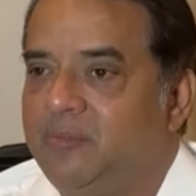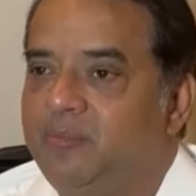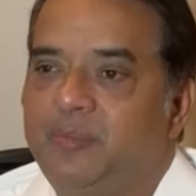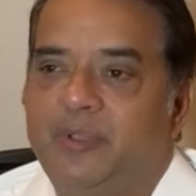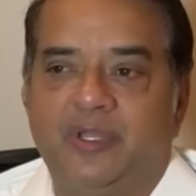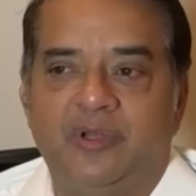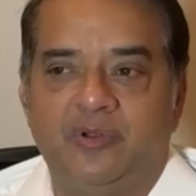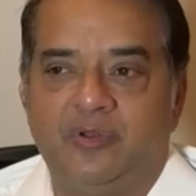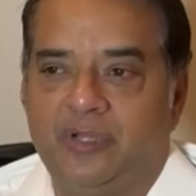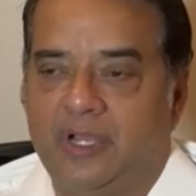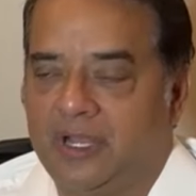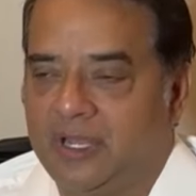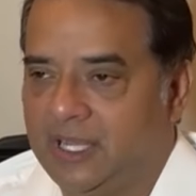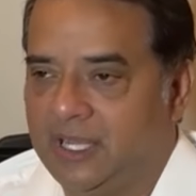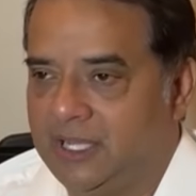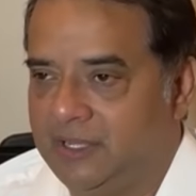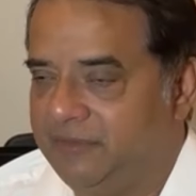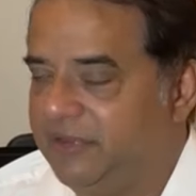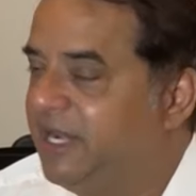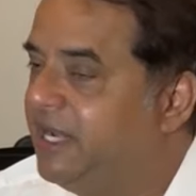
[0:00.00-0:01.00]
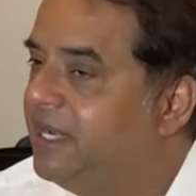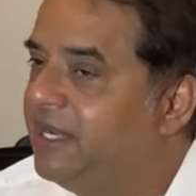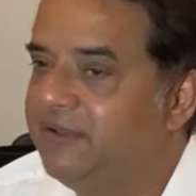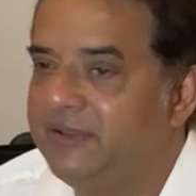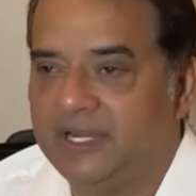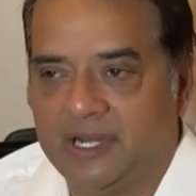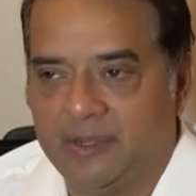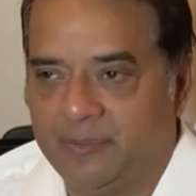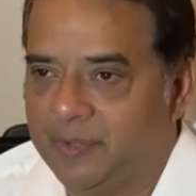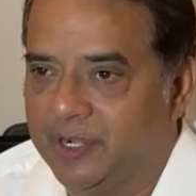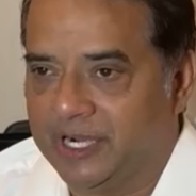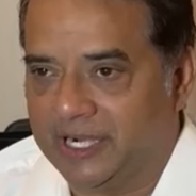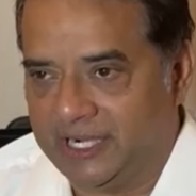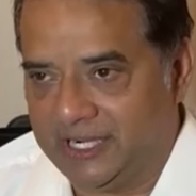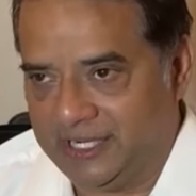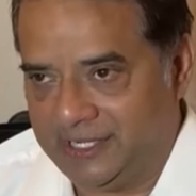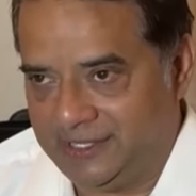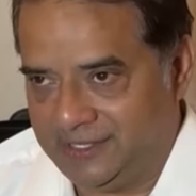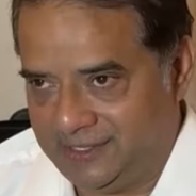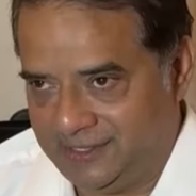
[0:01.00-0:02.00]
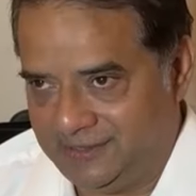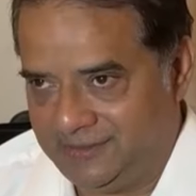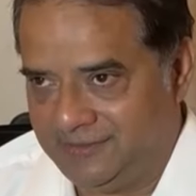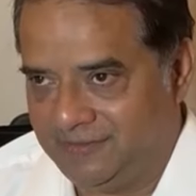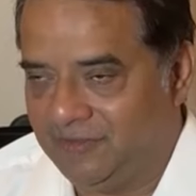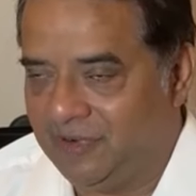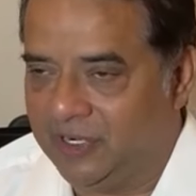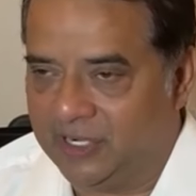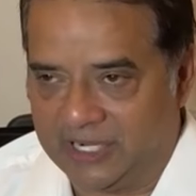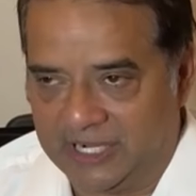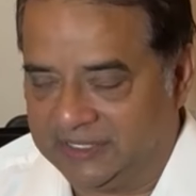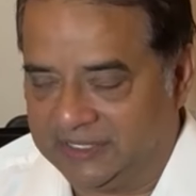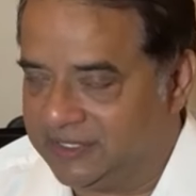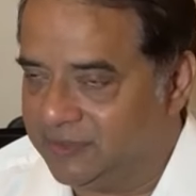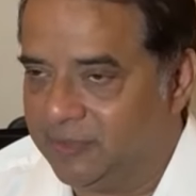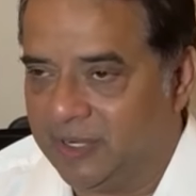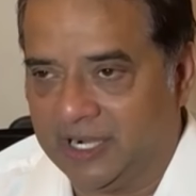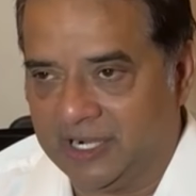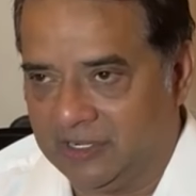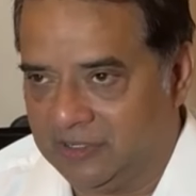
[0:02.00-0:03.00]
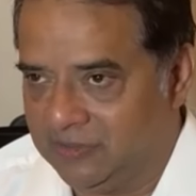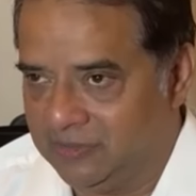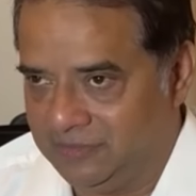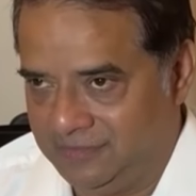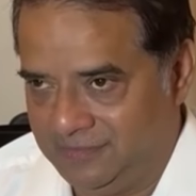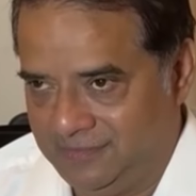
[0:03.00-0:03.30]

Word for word: మీరు అవన్నీ నమ్మకండి వాళ్ళు రాసిన మాటలు